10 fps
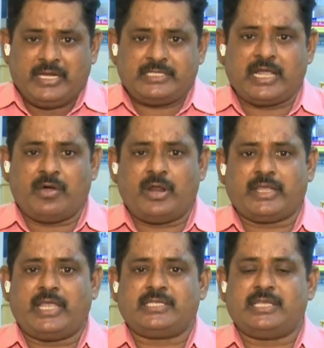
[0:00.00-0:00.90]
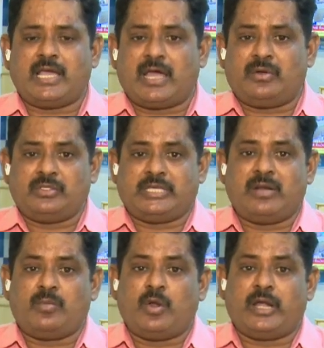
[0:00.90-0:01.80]
నిజంగా కూడా కేసీఆర్
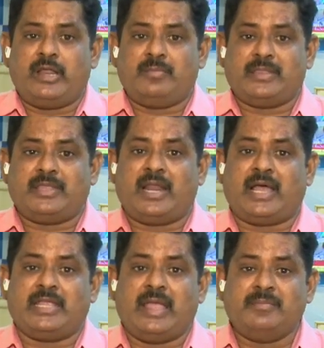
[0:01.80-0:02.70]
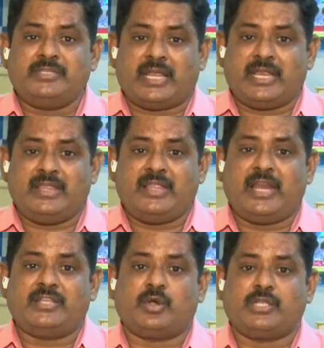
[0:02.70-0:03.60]
జగన్మోహన్ రెడ్డి మధ్యలో ఏం జరిగింది
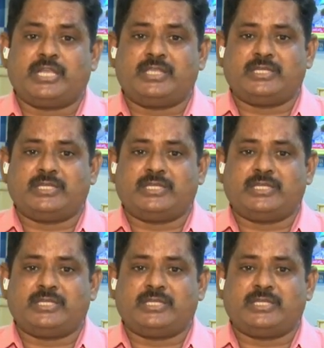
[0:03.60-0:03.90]
అనేసి ఒక